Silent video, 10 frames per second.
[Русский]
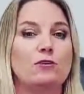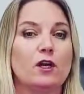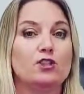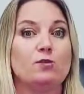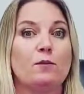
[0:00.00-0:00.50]

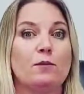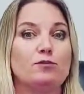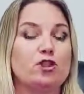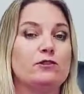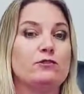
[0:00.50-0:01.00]
чтобы
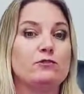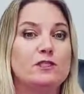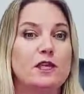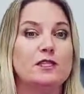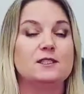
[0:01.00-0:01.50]
получить
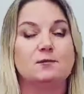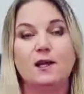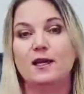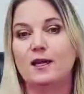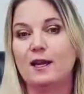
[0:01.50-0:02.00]
всей
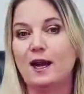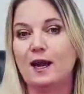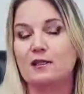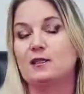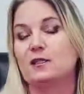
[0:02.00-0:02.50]
семье
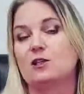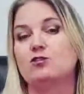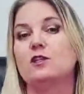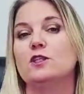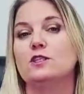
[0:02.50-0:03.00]
грин-карты сразу
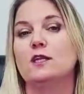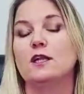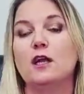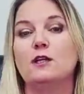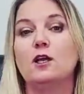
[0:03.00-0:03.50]
на 10
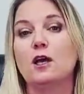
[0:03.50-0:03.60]
лет.